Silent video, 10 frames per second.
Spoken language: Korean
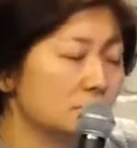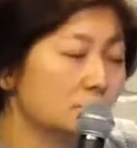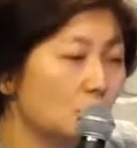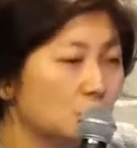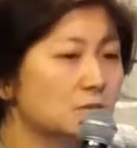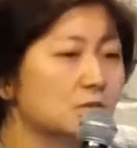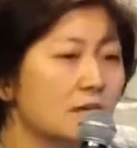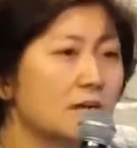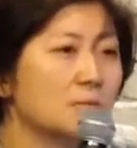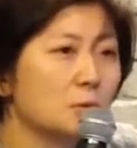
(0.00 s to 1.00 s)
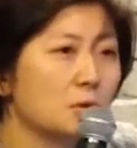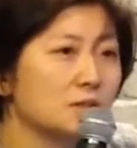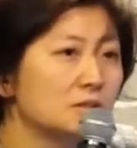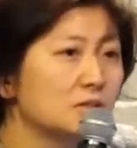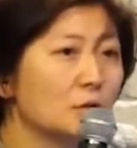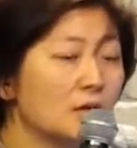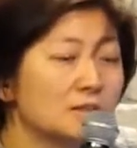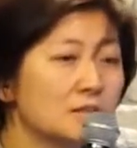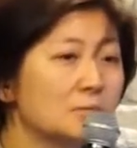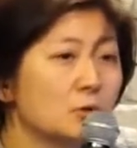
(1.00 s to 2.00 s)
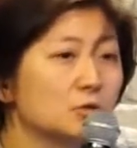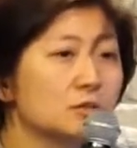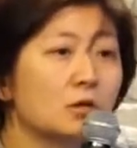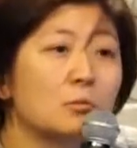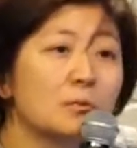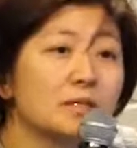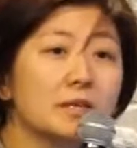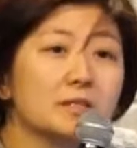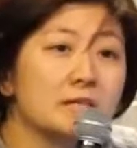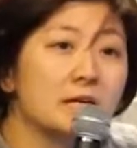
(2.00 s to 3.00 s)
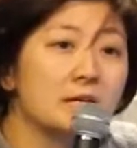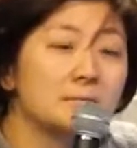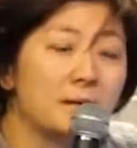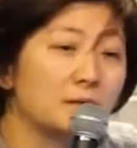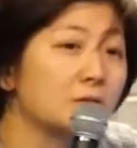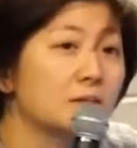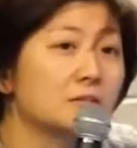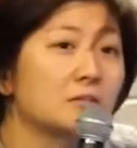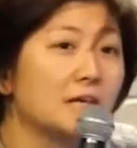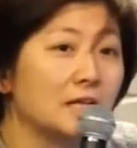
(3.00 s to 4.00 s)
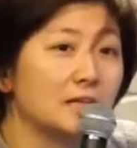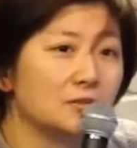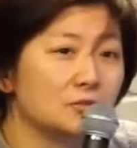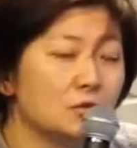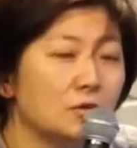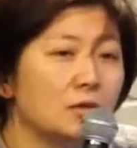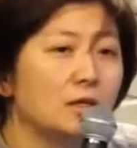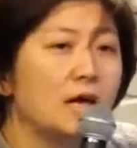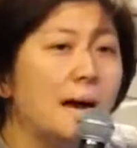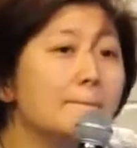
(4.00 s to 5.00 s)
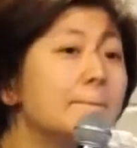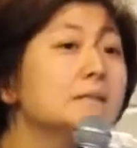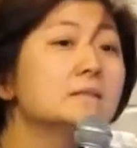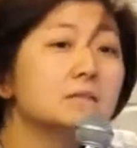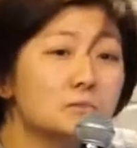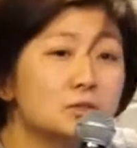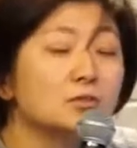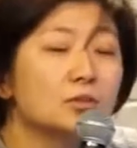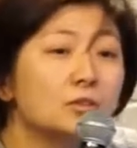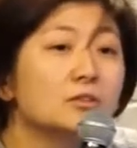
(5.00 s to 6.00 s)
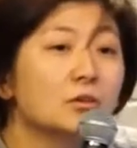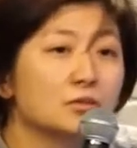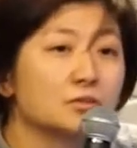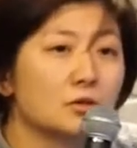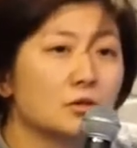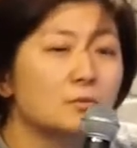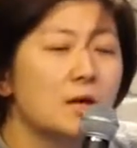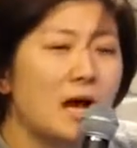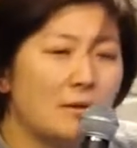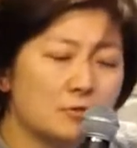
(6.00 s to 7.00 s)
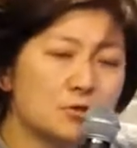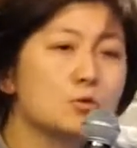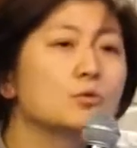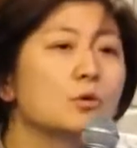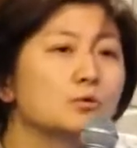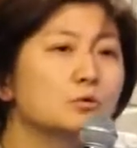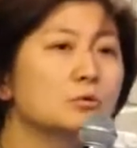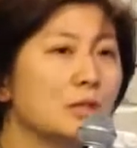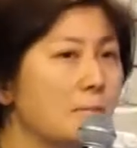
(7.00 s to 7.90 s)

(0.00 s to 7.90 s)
모든 사람이 똑같은 영양제를 먹는다고 몸에 다 잘 발현하는 건 아니겠죠. 안 맞는 음식도 있는 것처럼 아무리 좋은 것도 다